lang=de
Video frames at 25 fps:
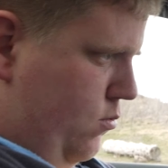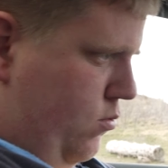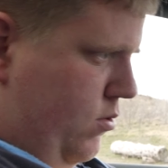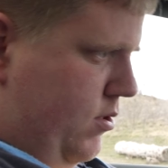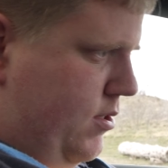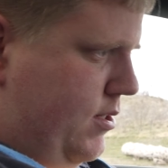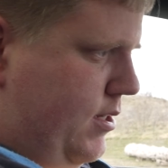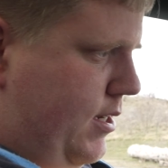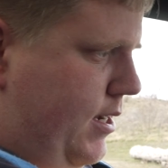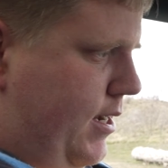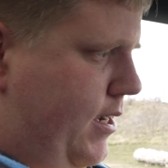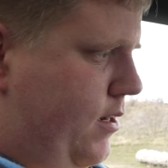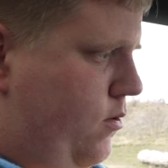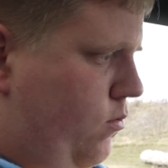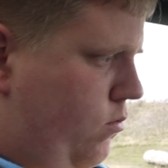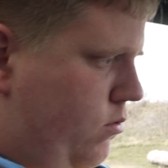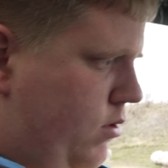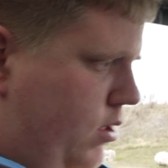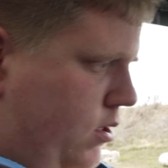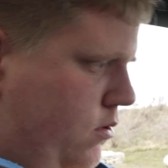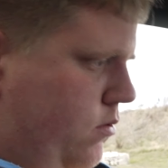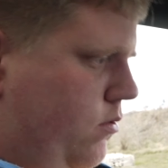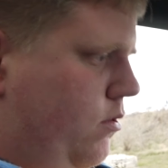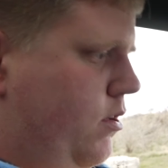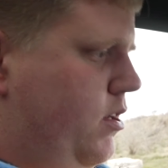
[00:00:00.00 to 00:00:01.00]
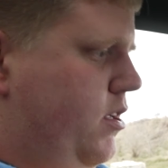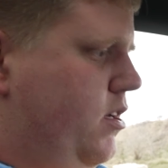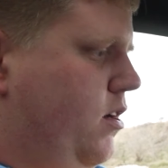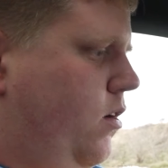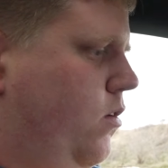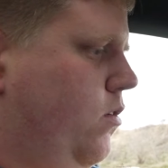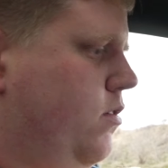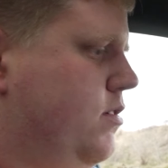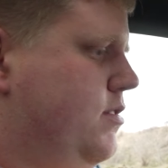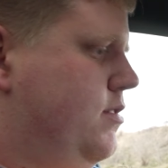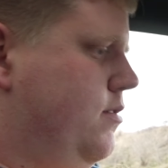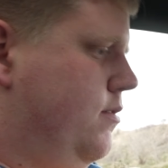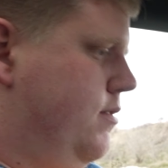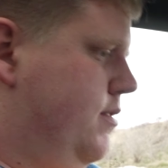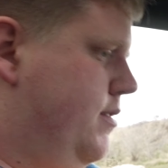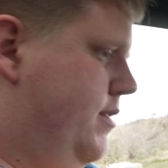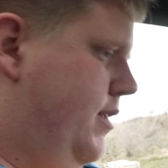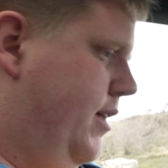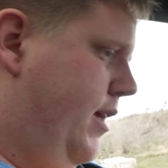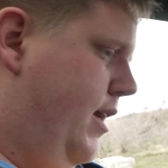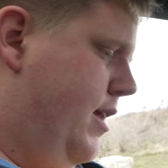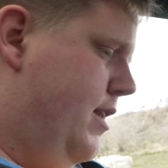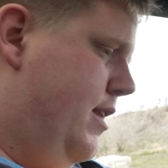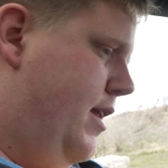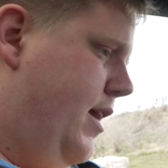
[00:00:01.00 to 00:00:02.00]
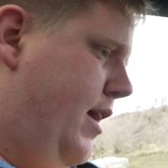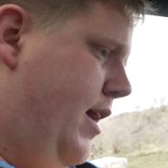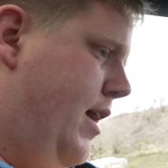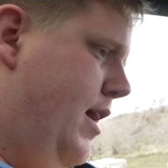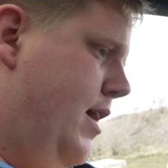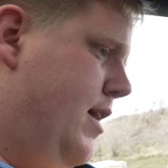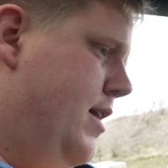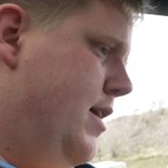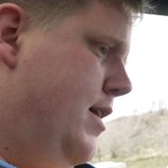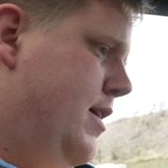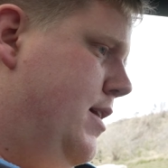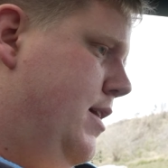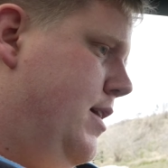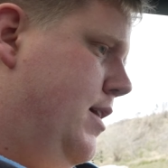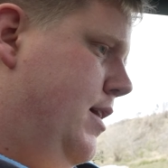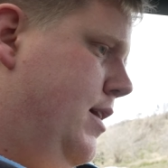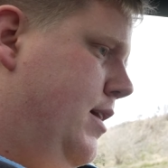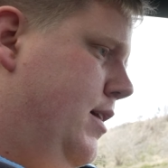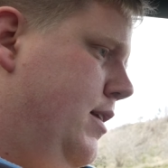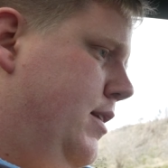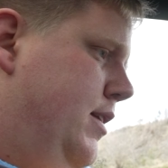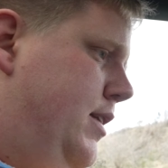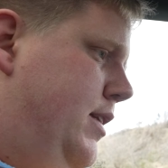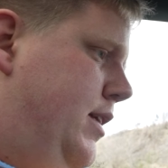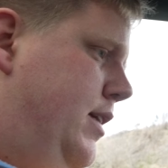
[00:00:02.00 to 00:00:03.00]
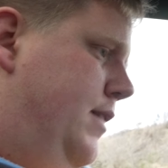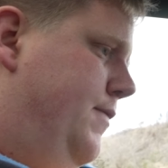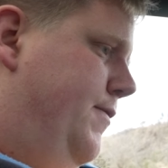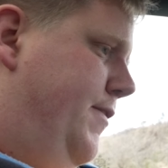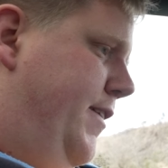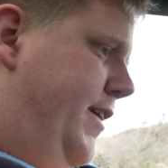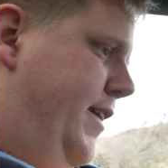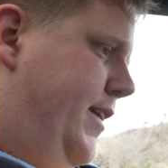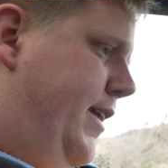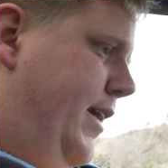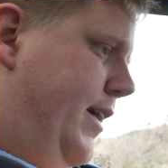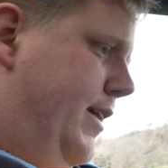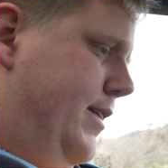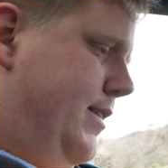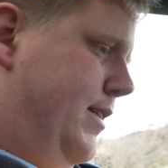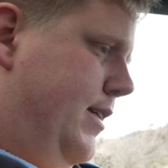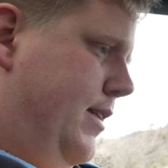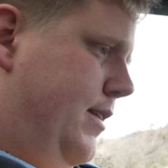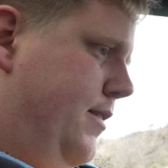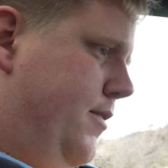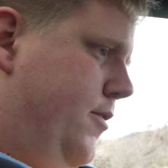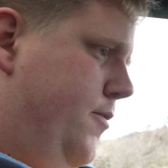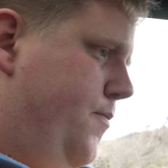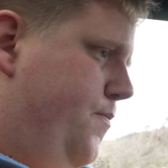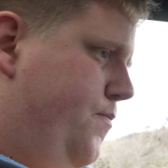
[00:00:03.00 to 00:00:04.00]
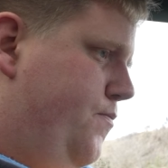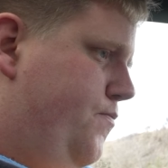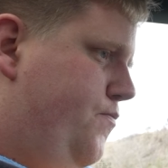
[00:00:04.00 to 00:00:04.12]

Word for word: Uhrzeit und natürlich auch sonstige Dinge, die wichtig sind.